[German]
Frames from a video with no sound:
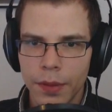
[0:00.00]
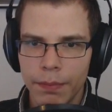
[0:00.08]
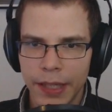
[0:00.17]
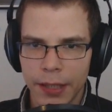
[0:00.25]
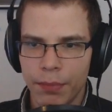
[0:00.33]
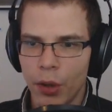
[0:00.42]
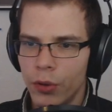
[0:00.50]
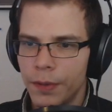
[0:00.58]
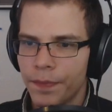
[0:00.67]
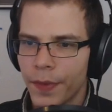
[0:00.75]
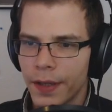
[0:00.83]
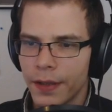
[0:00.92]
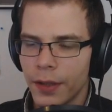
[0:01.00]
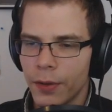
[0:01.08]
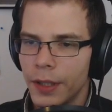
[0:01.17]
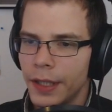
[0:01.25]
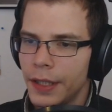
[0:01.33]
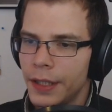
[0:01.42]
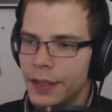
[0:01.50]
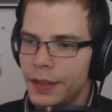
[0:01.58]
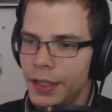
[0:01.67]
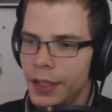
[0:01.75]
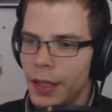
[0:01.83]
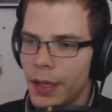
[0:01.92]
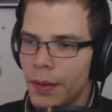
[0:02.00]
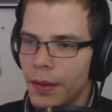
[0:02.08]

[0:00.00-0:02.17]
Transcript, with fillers: Metal Pole, genau. Die